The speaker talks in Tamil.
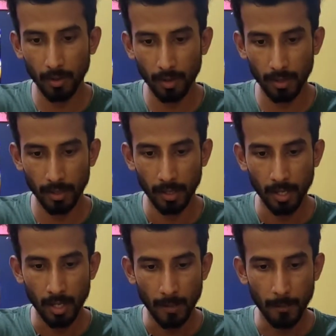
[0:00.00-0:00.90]
அவங்க
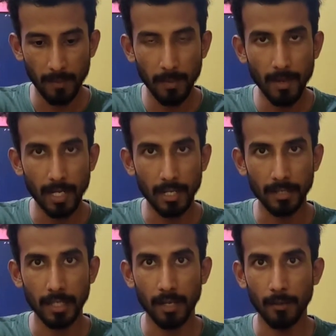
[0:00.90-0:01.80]
பேபி மேலே
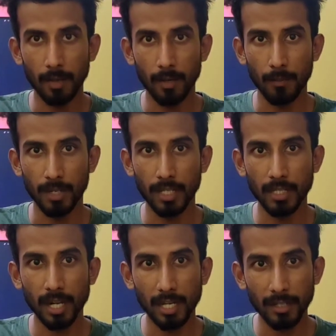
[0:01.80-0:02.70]
இருந்த ப
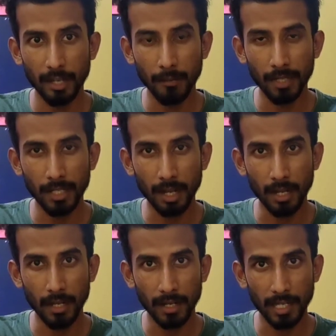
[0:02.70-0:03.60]
பிரியத்தினால ட்ரை பண்ணியிருக்காங்க
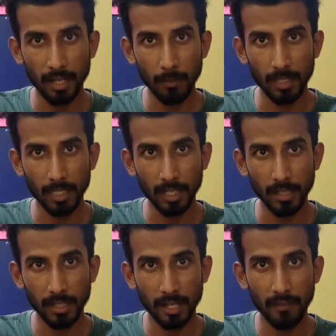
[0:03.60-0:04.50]
ரெண்டாவதாக பார்த்தீங்கன்னா
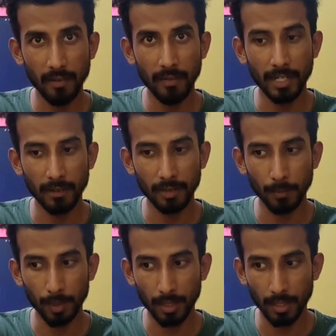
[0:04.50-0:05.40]
இந்த டேவிட் விட்டர் வந்து
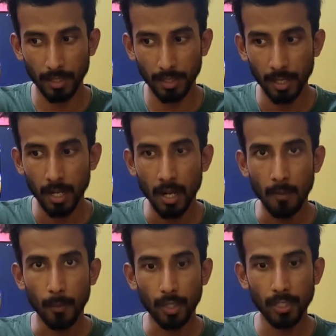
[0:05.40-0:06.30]
பிறக்கிறாரு
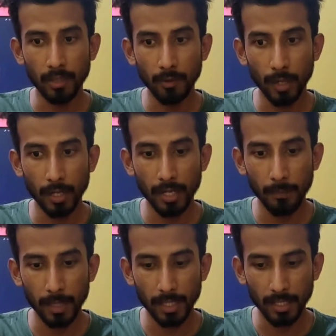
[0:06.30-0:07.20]
பிறந்த உடனே
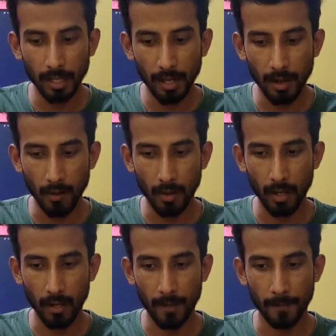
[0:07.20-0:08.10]
பார்த்திங்கன்னா அவங்க